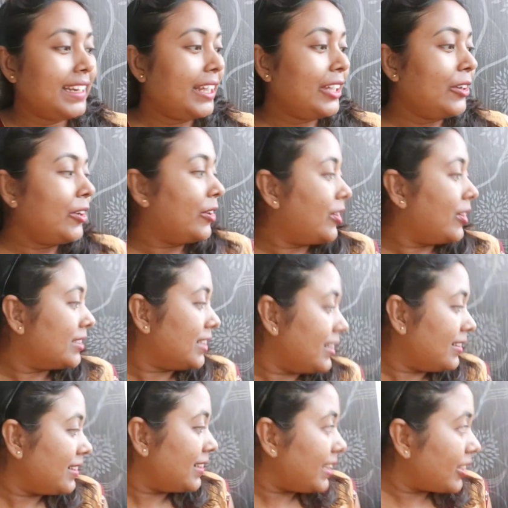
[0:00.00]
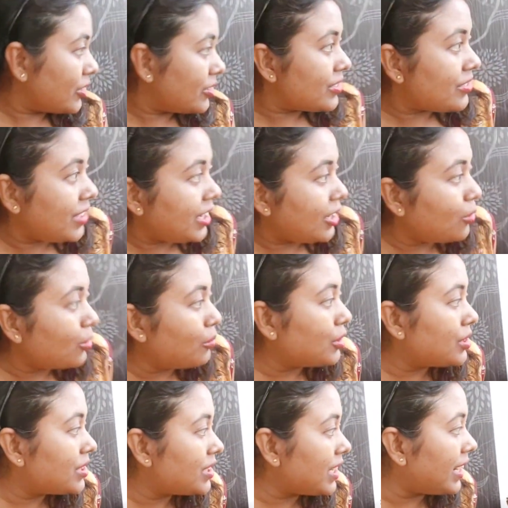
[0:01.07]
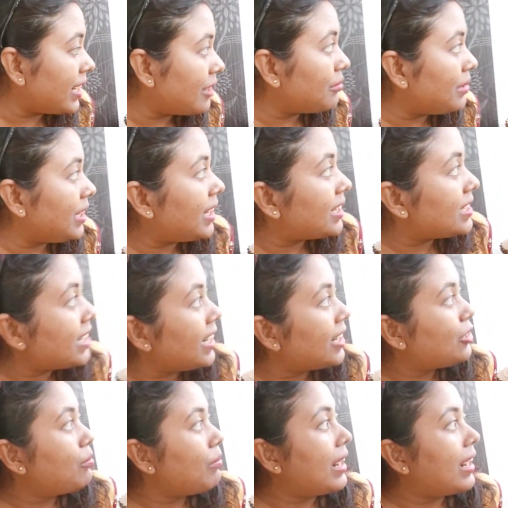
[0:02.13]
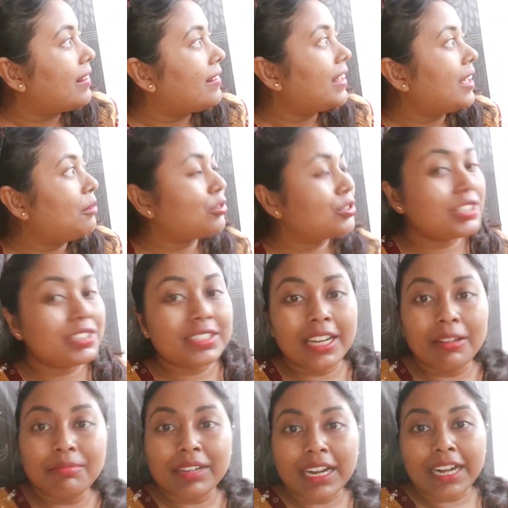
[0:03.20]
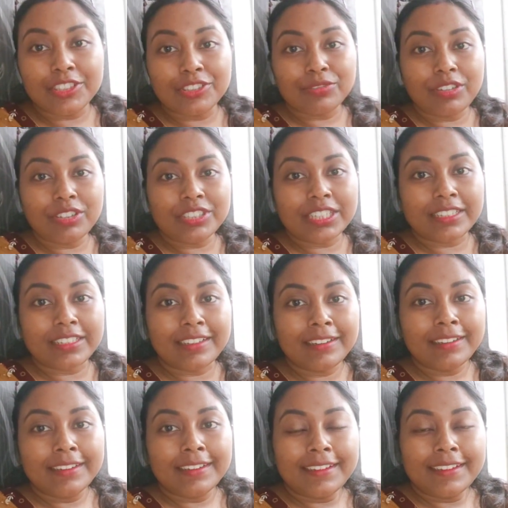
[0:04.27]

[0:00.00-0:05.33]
এটাই হলো কথা এখন শ্রী ঘুমোচ্ছে আর আমি এসে একটু বারান্দায় বসেছিলাম গাছগুলোর সাথে